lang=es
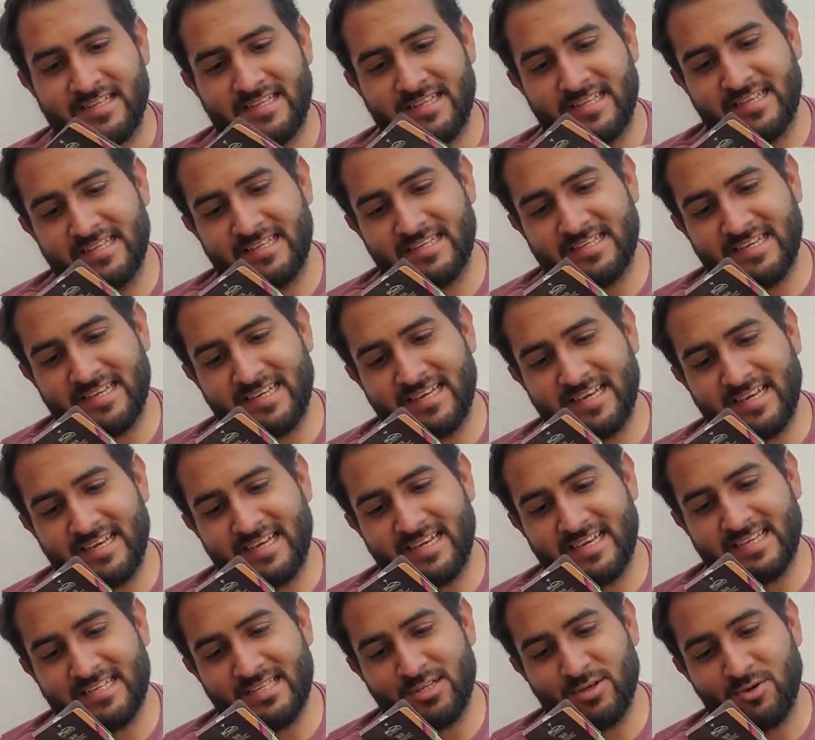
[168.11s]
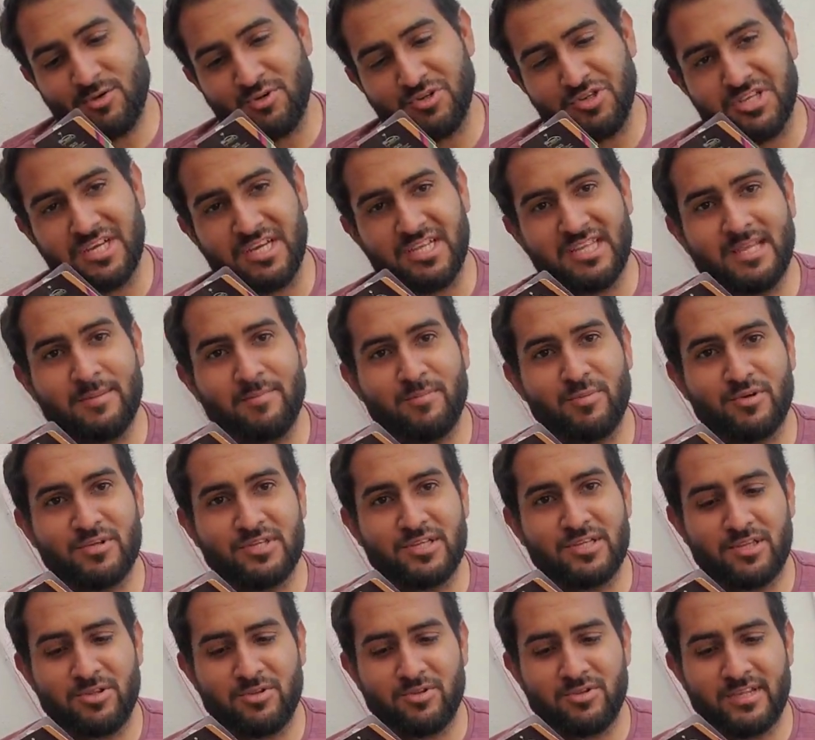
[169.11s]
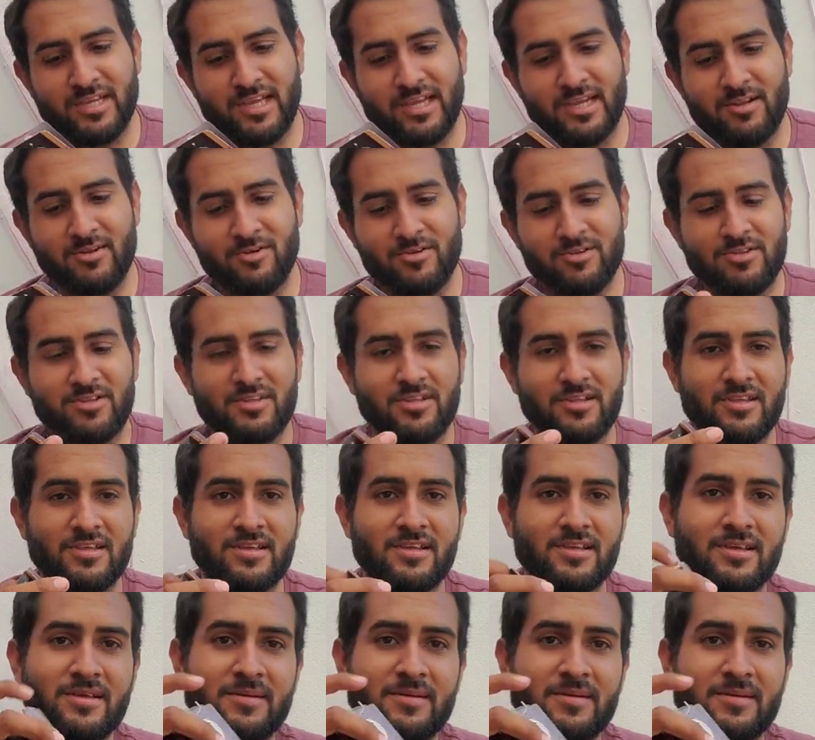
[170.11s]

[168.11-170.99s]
dice que es 80% nylon,